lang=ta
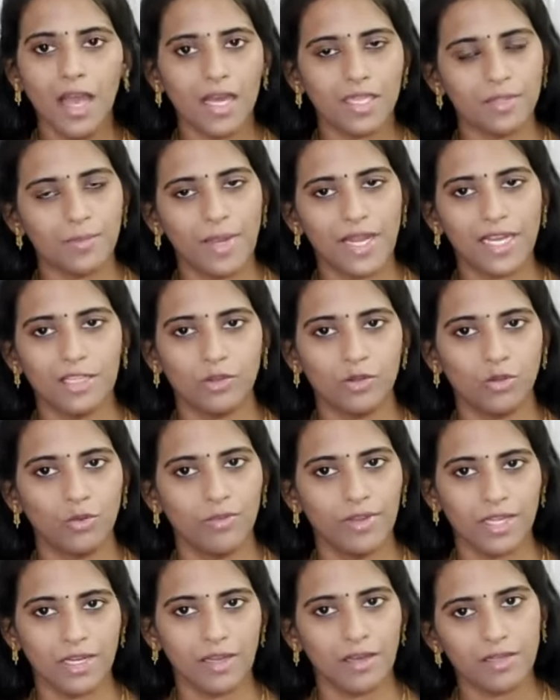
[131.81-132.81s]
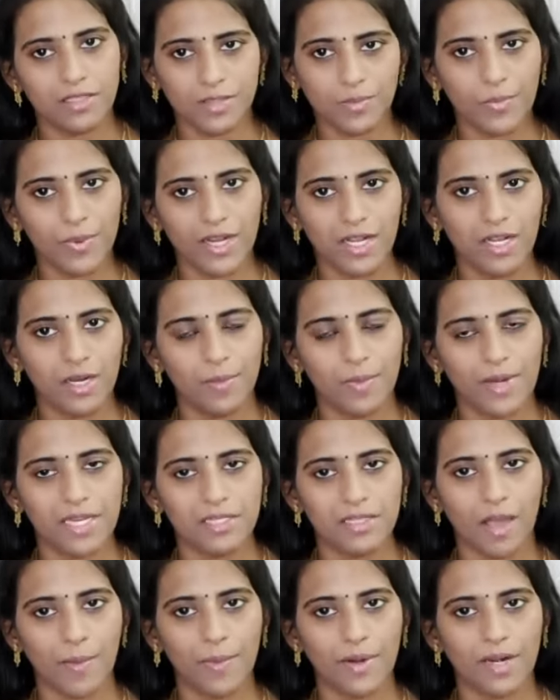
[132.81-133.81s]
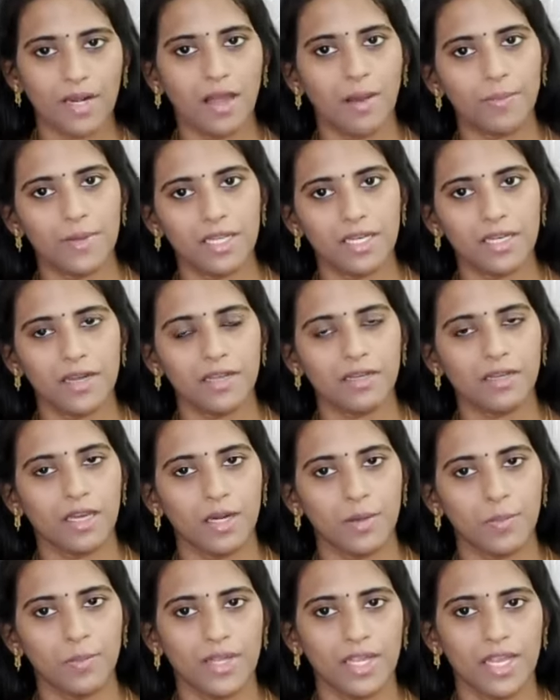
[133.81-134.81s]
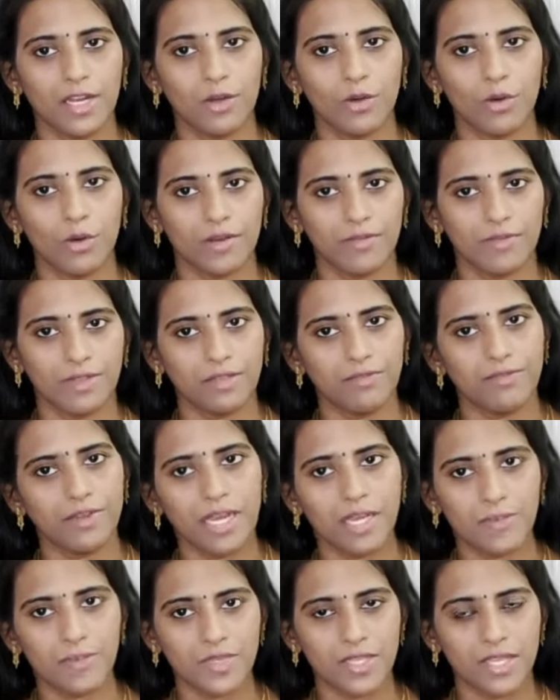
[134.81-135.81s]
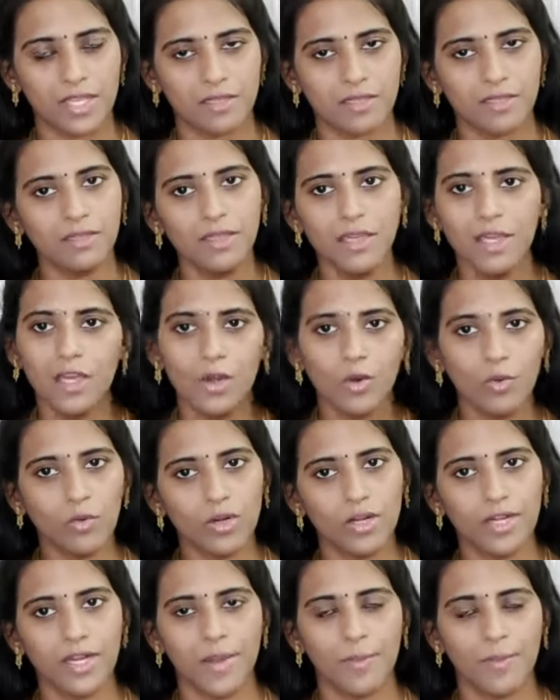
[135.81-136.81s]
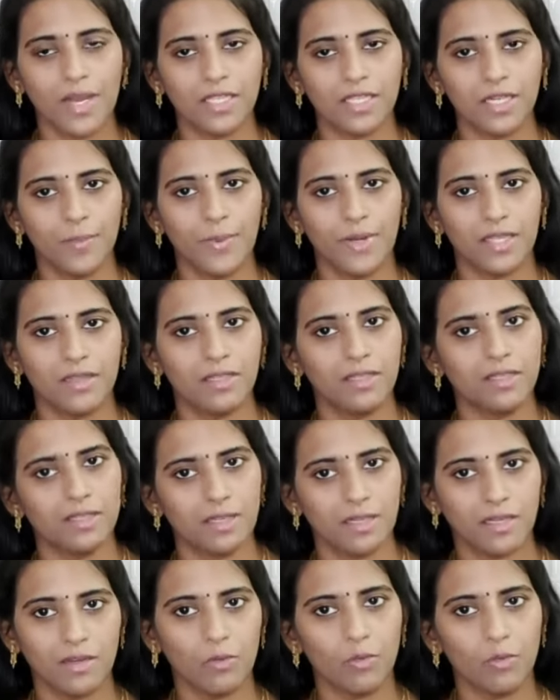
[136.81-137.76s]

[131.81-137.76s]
அது மேலே தூவிக்கலாம் ஸ்ப்ரிங்கிள் பண்ணி சாப்பிடலாம் அப்படி இல்லைன்னா கருப்பு எல்லோட வந்து வெள்ளம் சேர்த்து உருண்டை மாதிரி பிடித்து இந்த